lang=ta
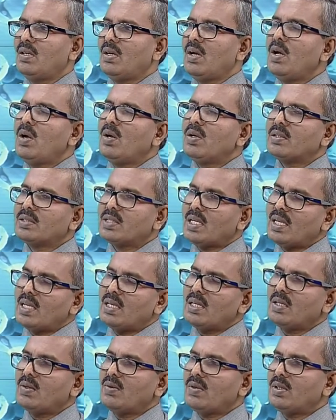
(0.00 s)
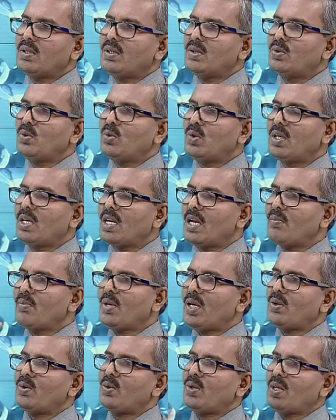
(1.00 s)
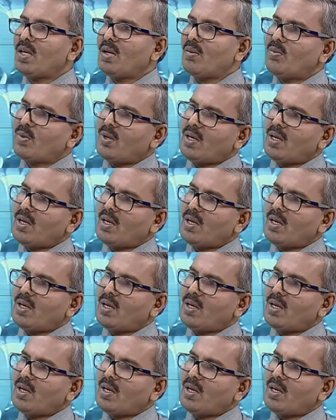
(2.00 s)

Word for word: ஓகே சிலருக்கு வந்து நூறு கிராம் இரநூறு கிராம்